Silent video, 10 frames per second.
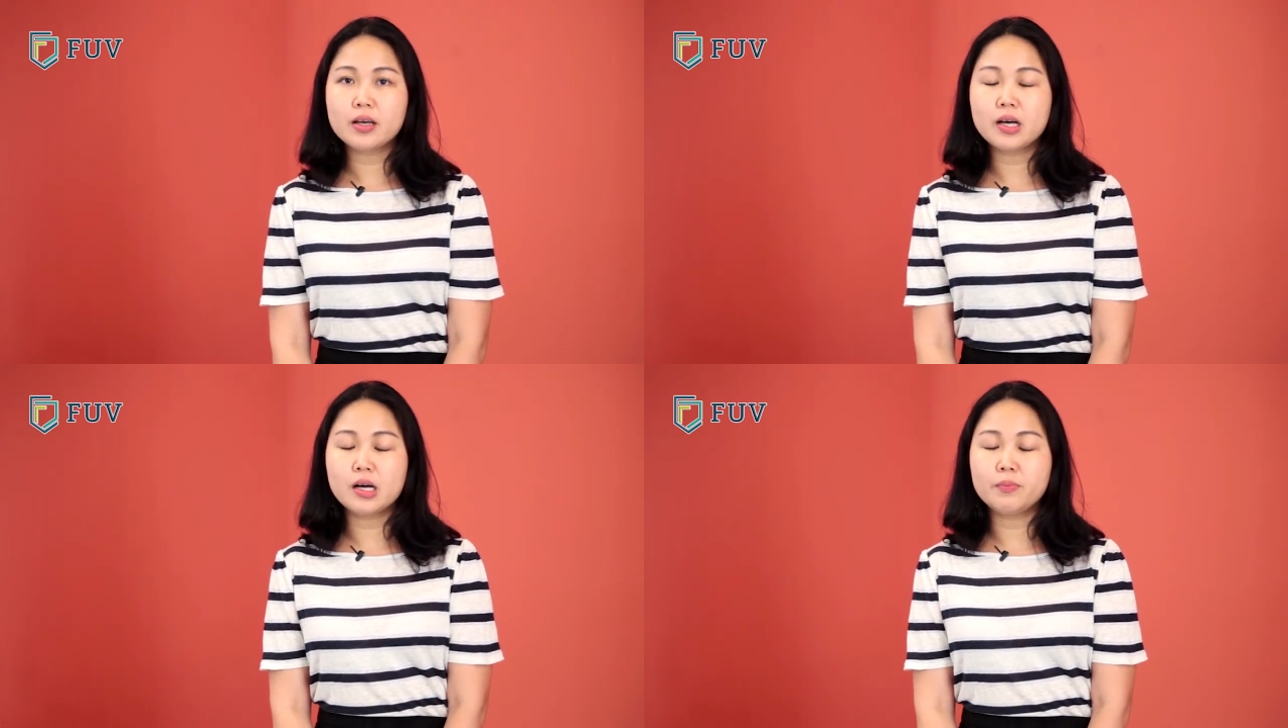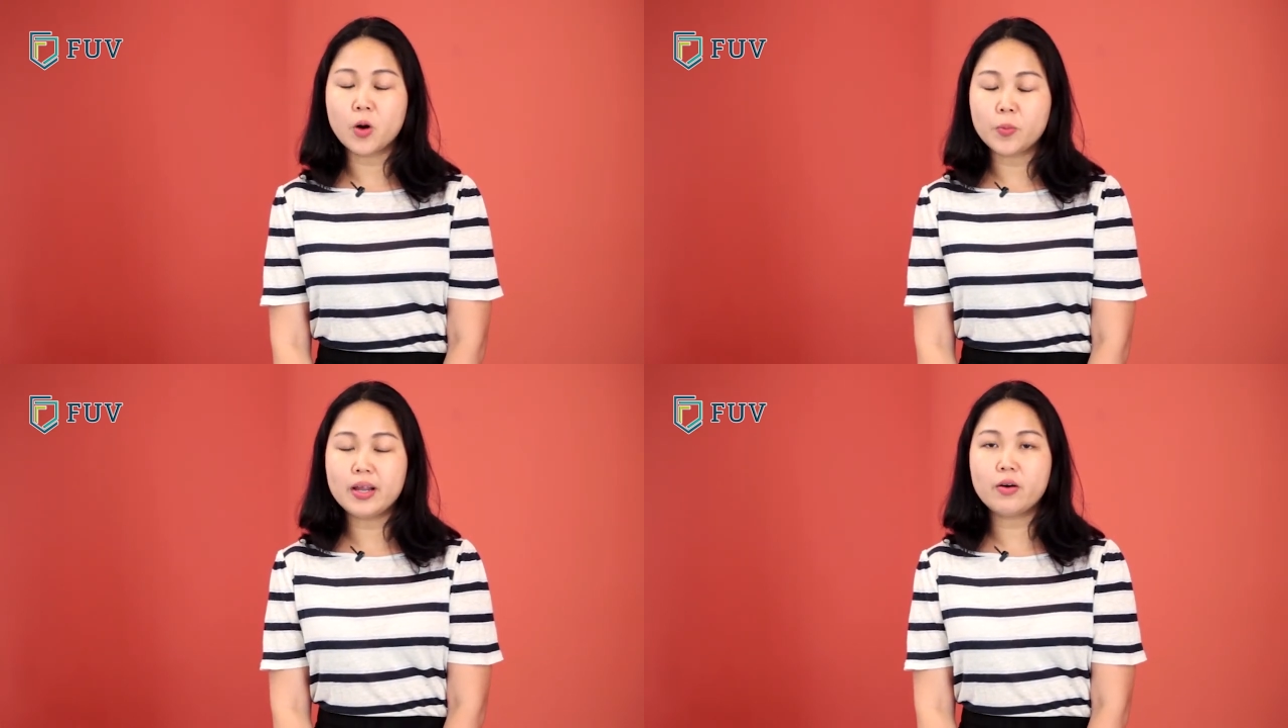uh,
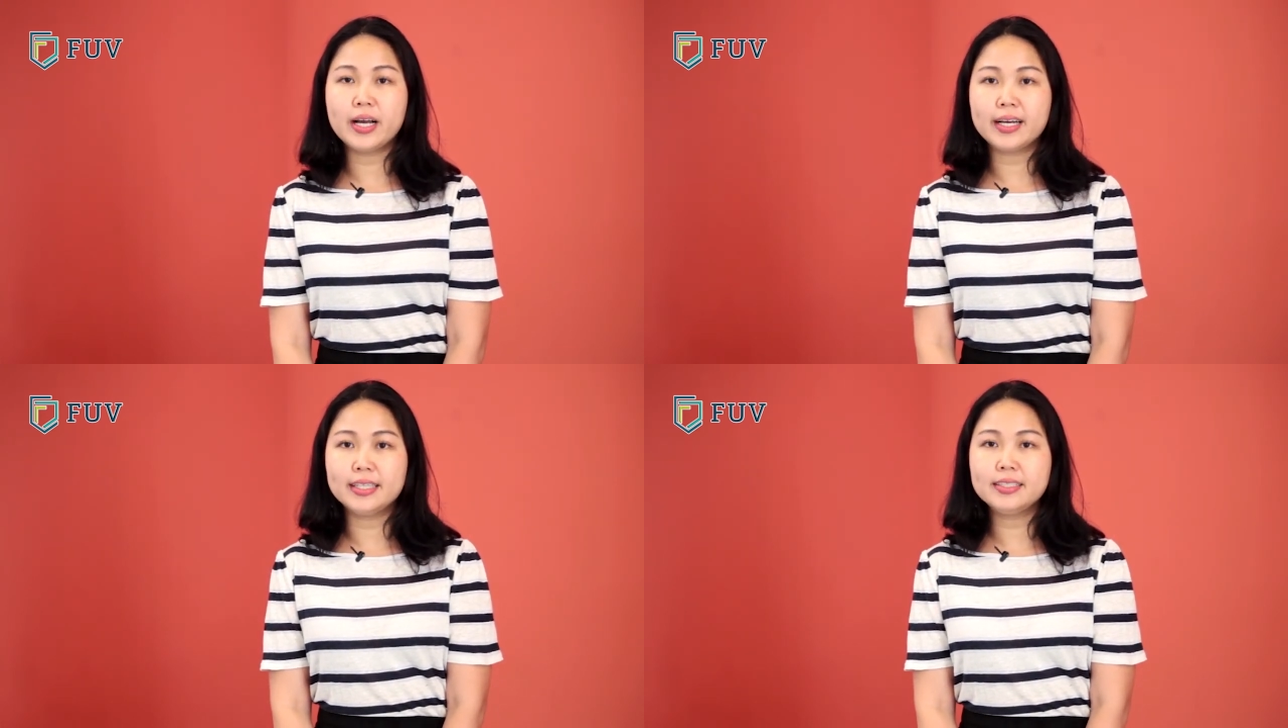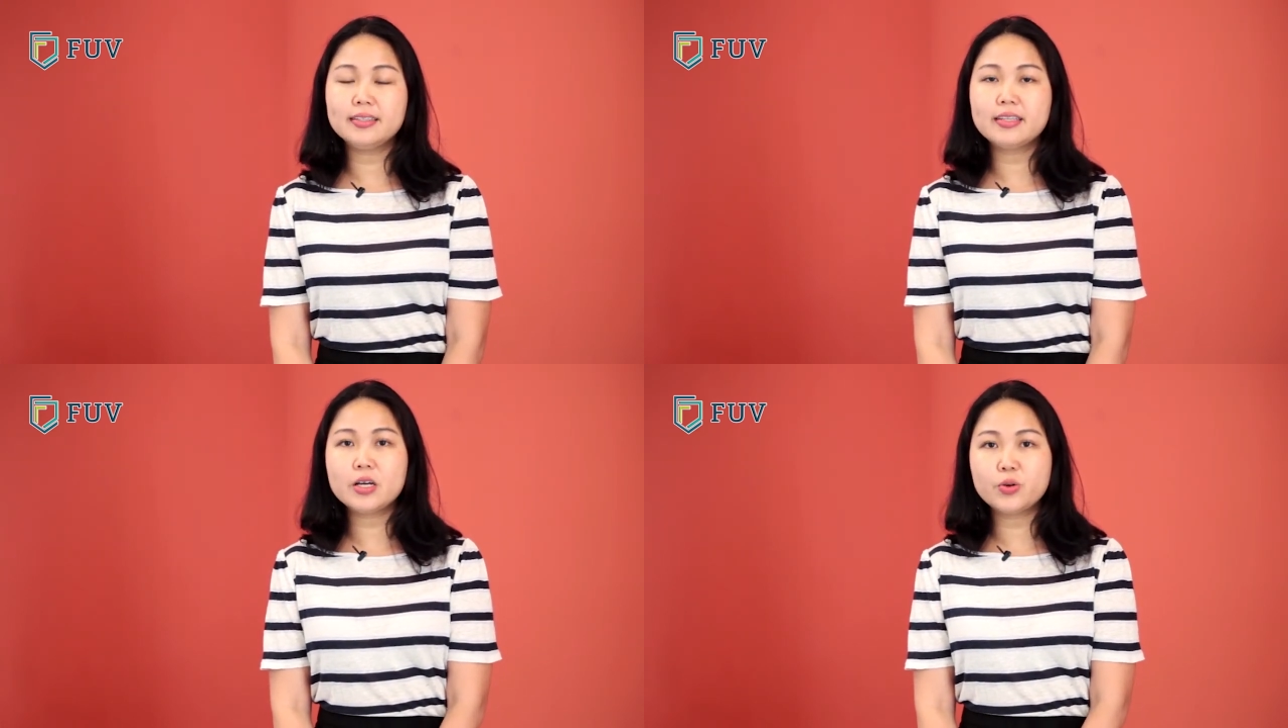một là hoàn cảnh
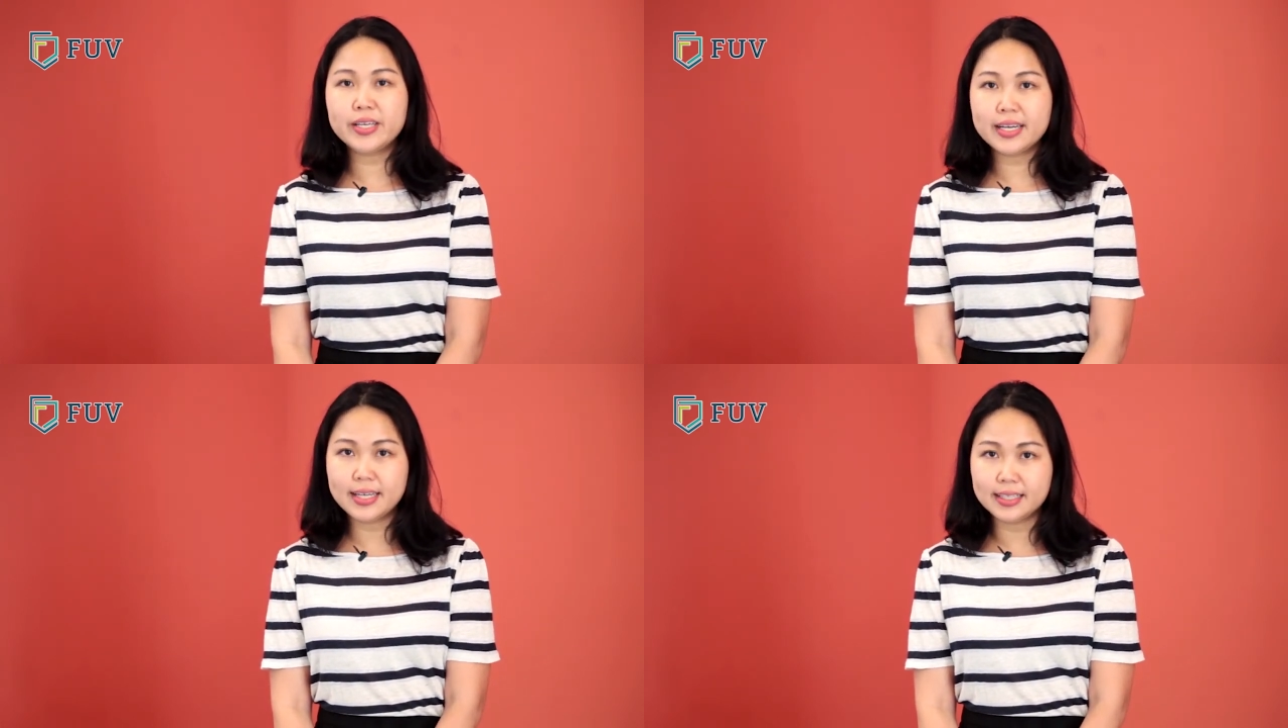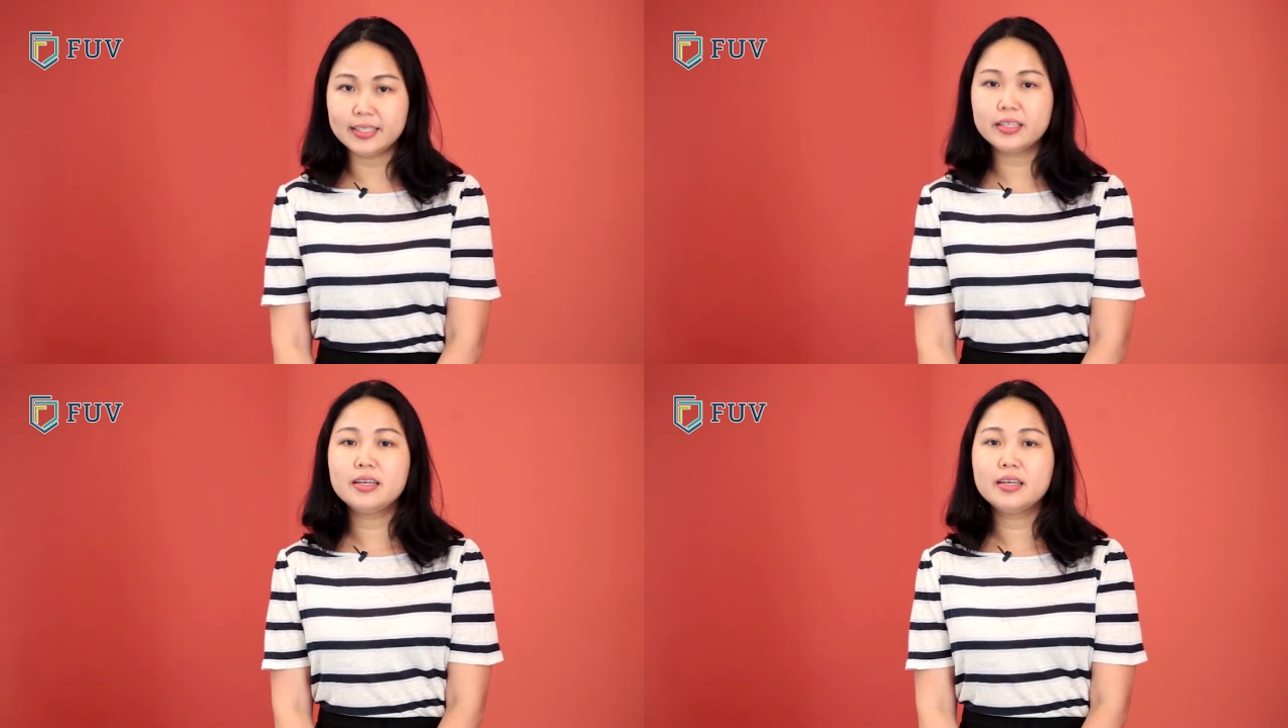kinh tế của gia đình,